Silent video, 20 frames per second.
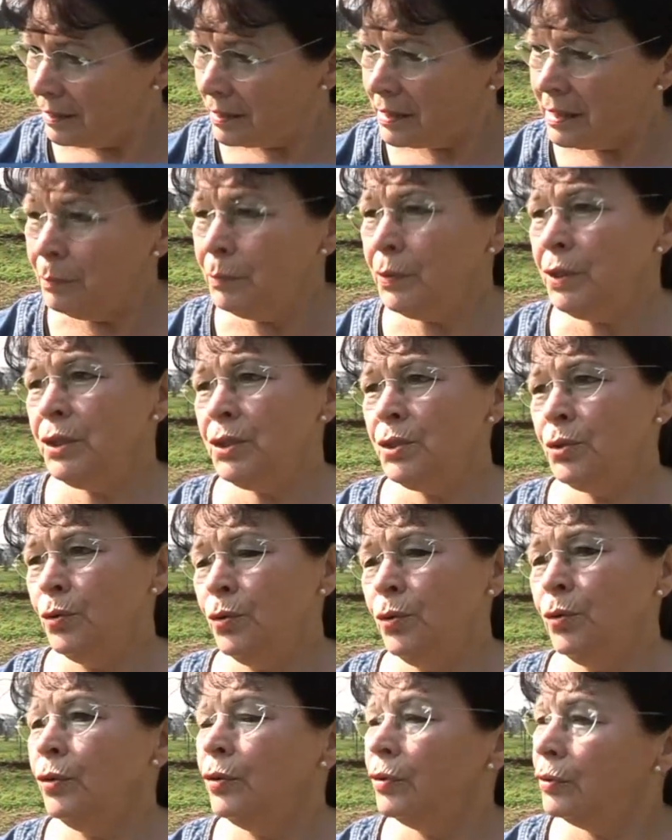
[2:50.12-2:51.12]
ziemlich
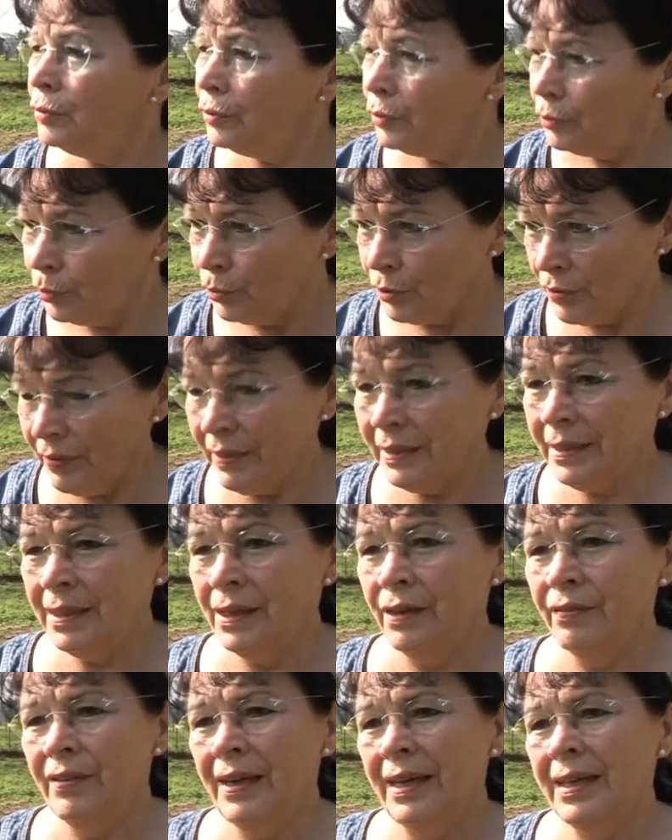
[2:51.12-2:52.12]
hoch,
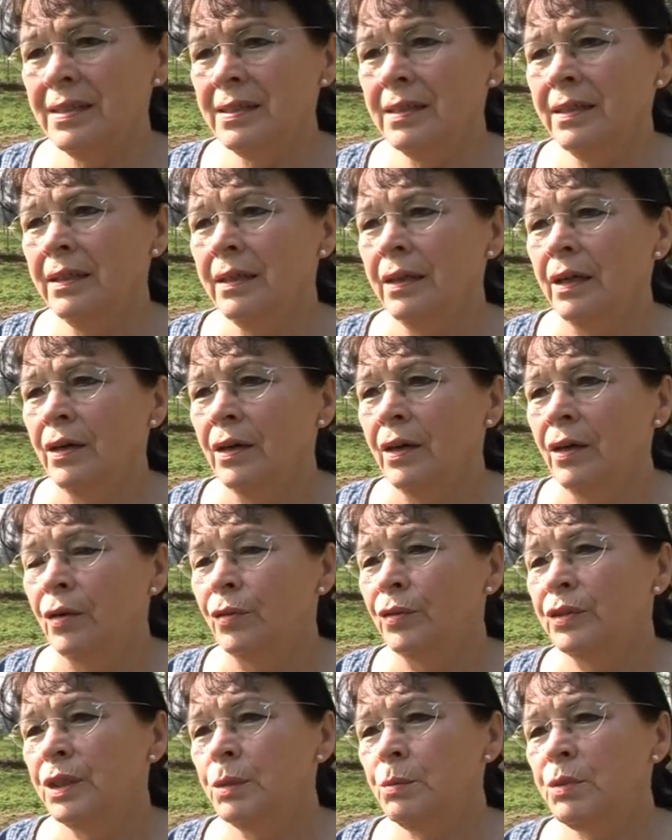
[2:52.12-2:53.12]
notwendigerweise,
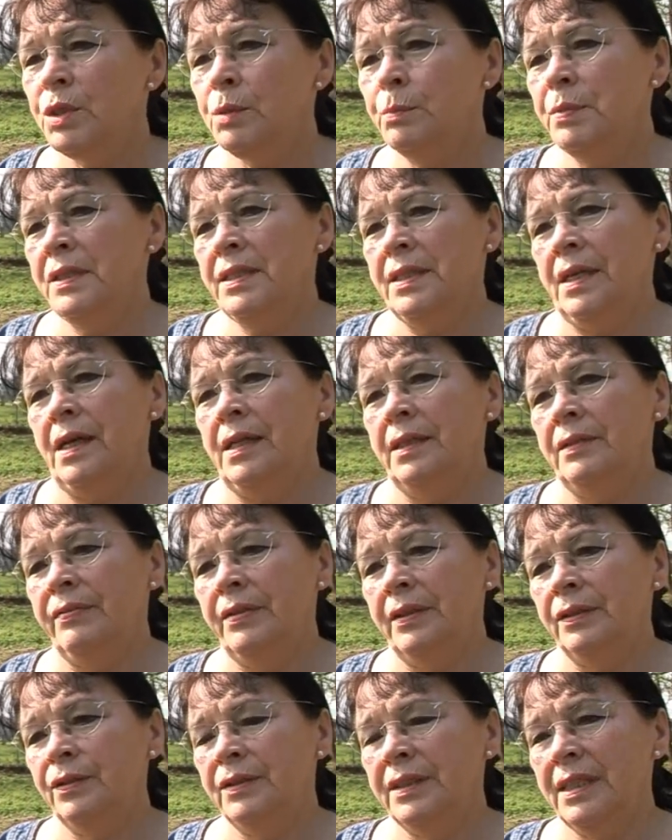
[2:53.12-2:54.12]
und die müssen bezahlt
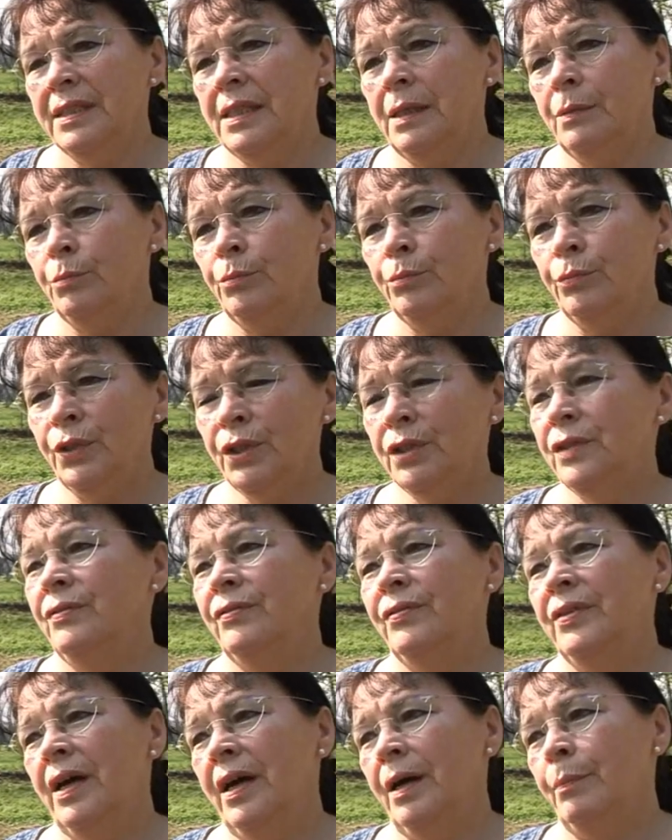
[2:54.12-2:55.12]
werden. Deshalb
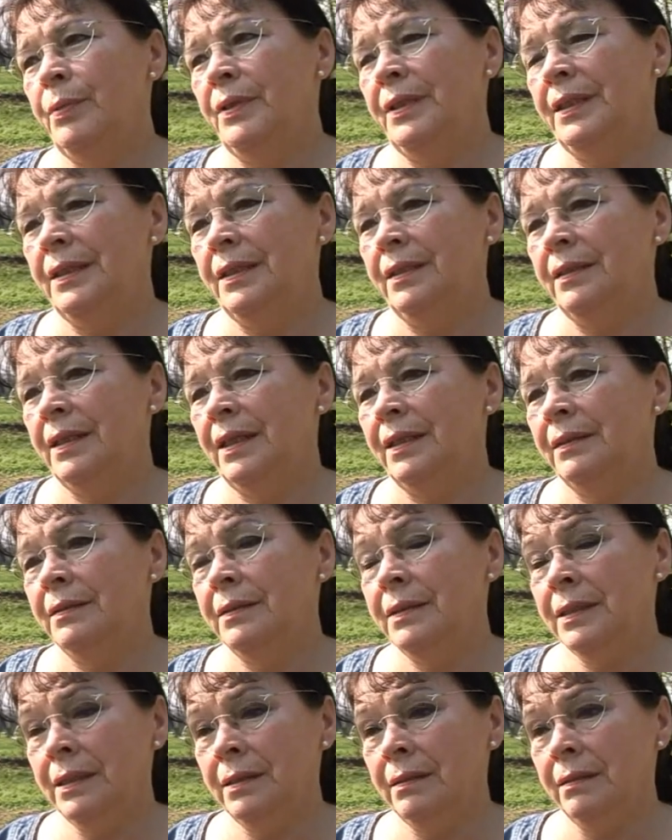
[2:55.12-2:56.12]
möchten wir appellieren
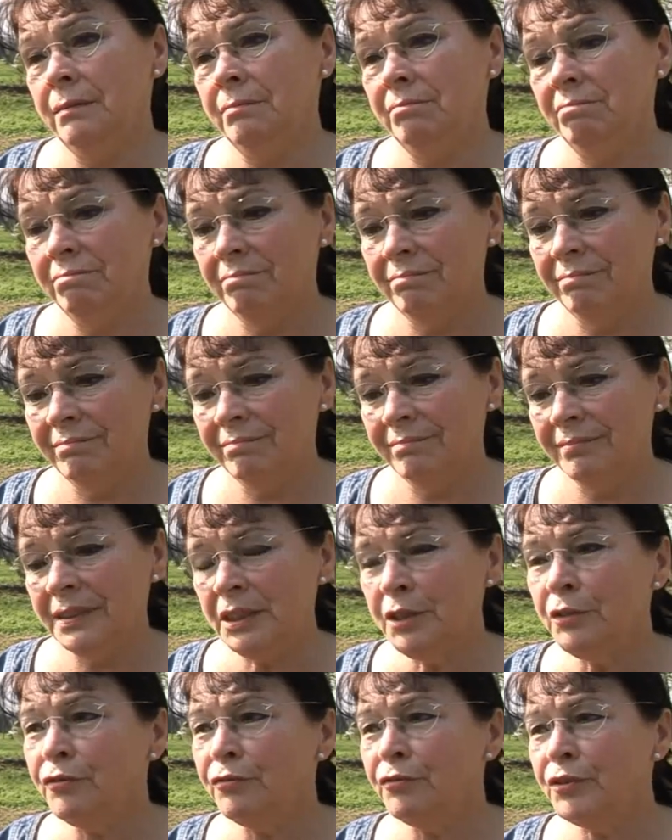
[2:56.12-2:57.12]
an Tier,
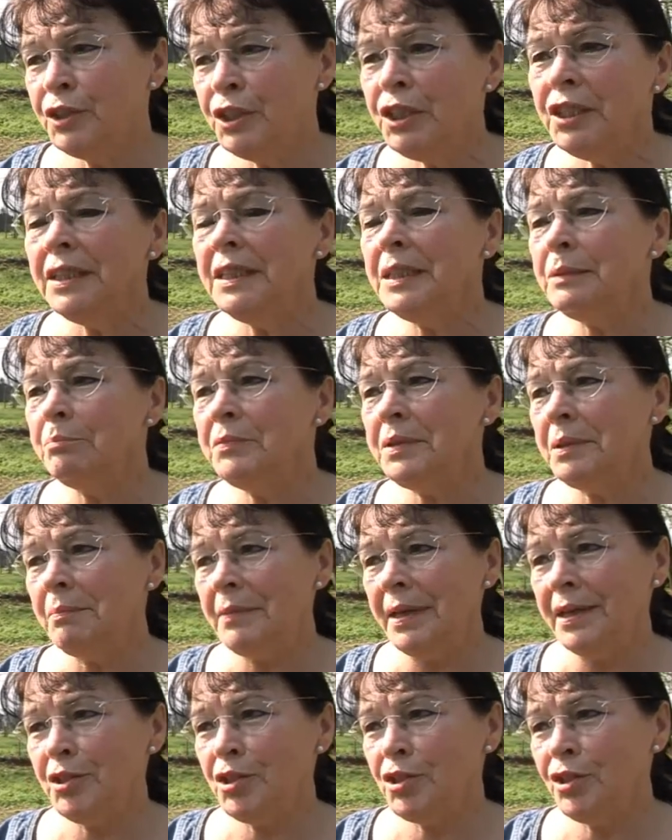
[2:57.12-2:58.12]
Tier, tierliebende
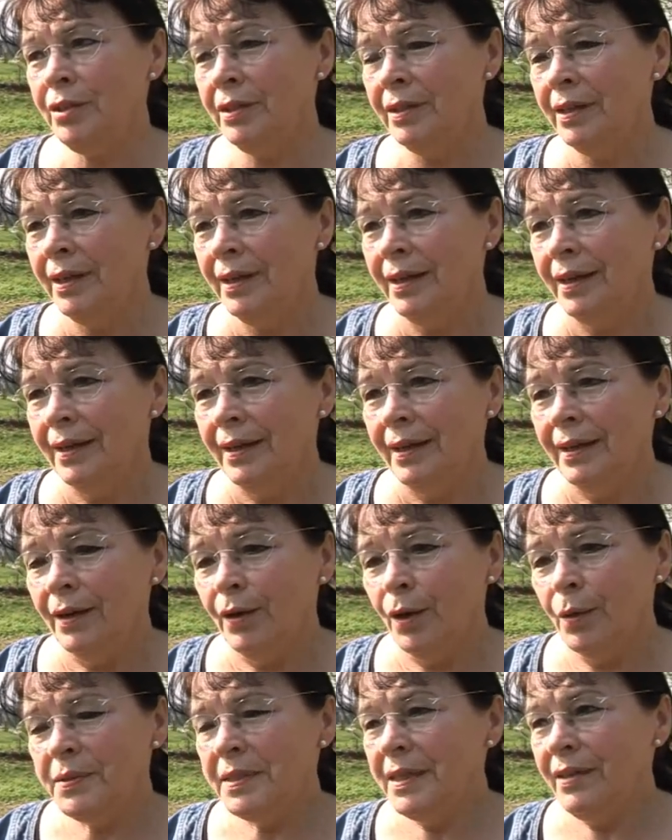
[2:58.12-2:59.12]
Menschen,
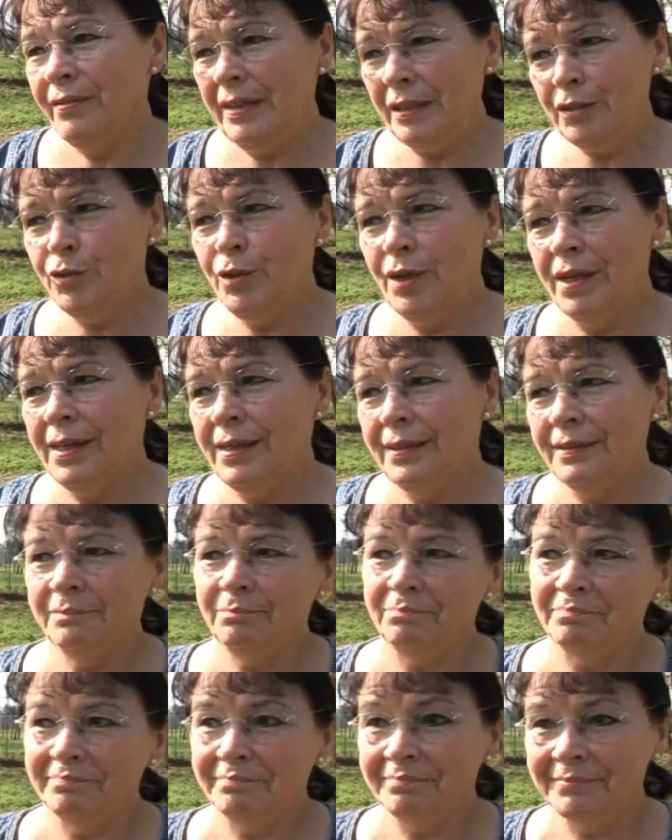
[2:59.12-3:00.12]
ob sie eventuell
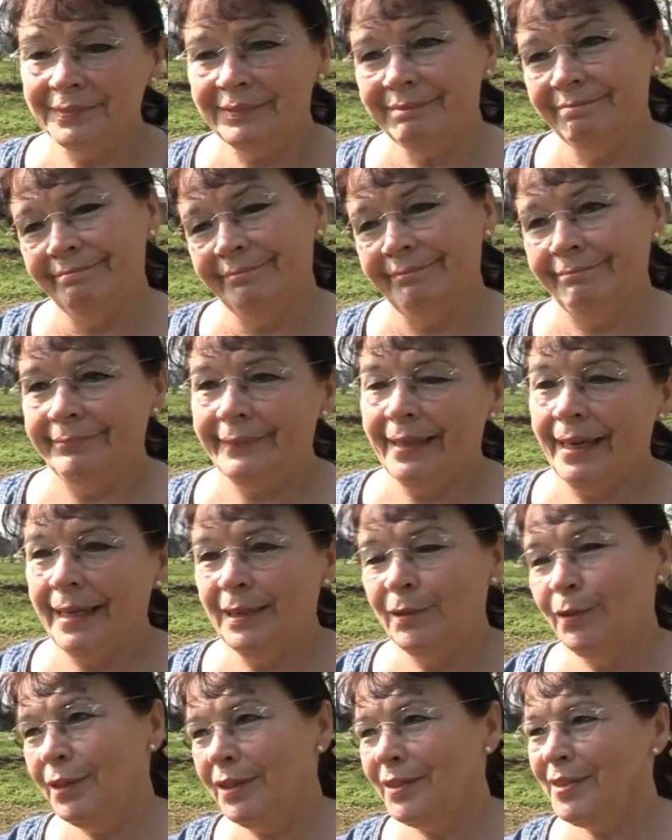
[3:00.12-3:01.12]

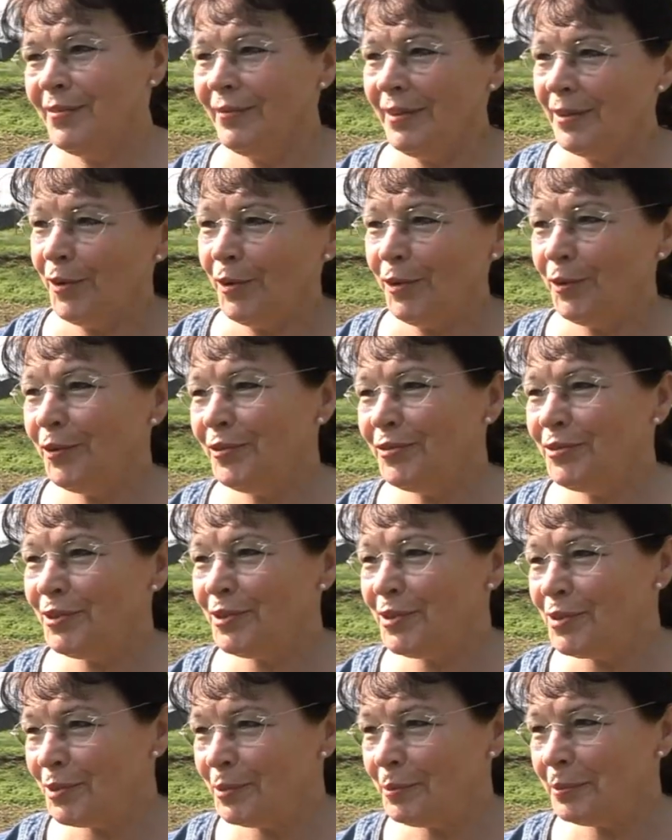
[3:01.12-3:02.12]
ein oder zwei Euro für
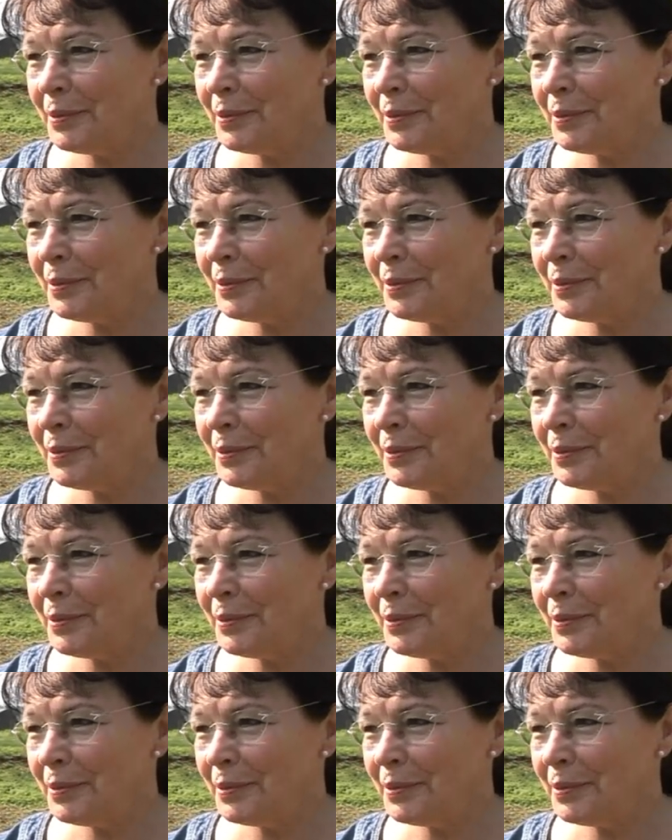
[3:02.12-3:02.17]
uns